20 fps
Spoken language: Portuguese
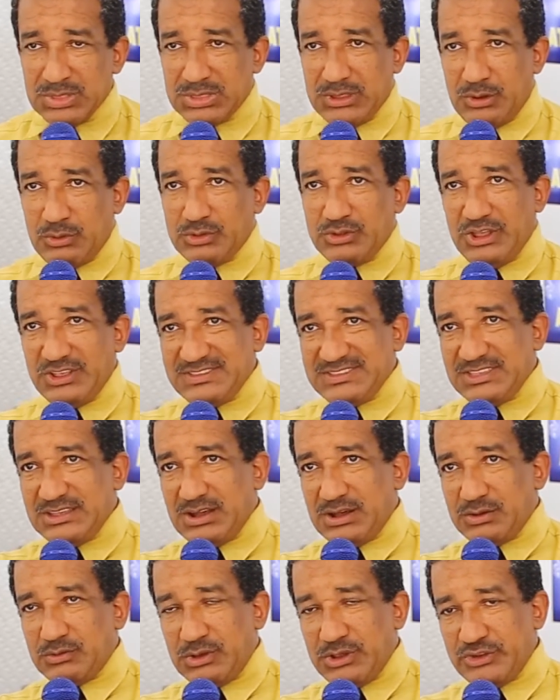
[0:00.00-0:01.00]
Então, nesse
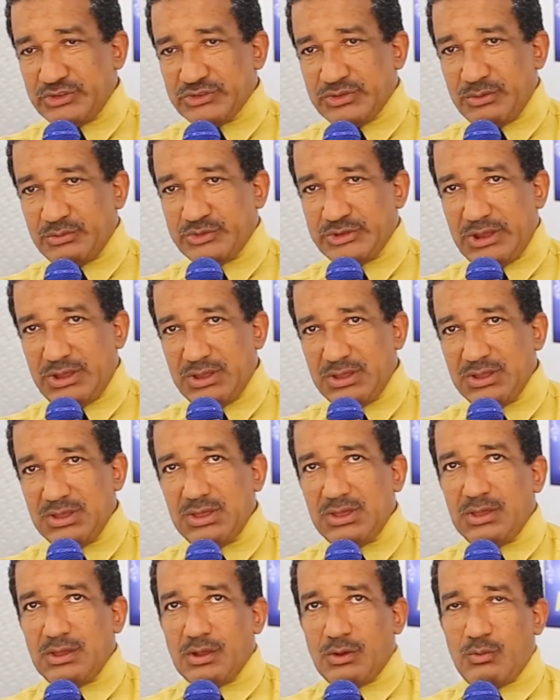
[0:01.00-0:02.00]
ano aí, estamos já
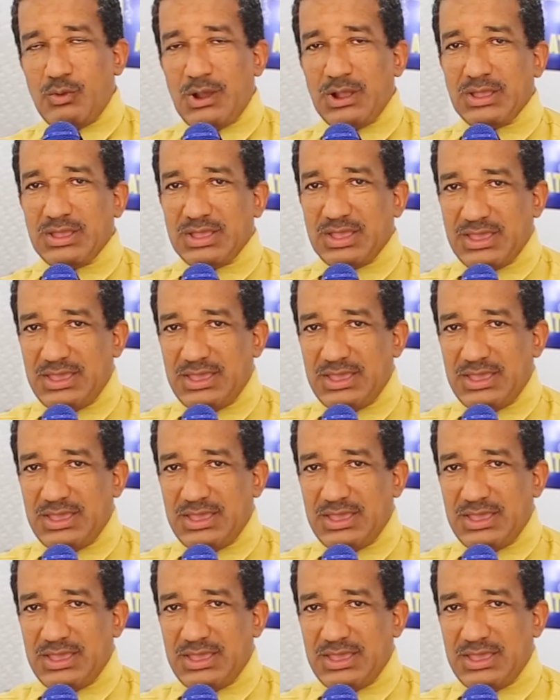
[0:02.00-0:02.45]
com a